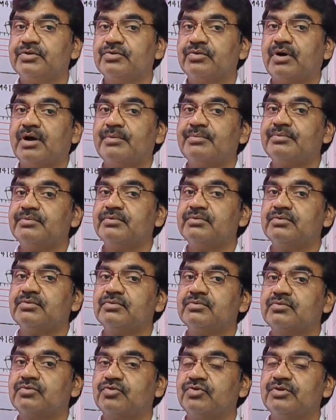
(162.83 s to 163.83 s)
तो आप
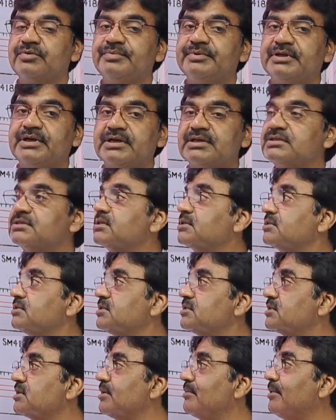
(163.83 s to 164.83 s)
कोई भी रेजिस्टेंस
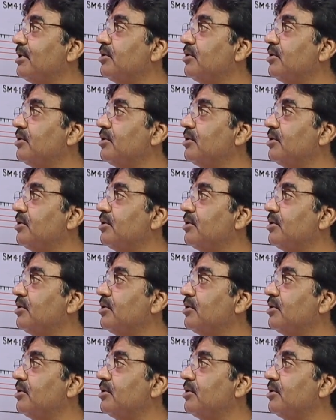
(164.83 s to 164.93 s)
इसके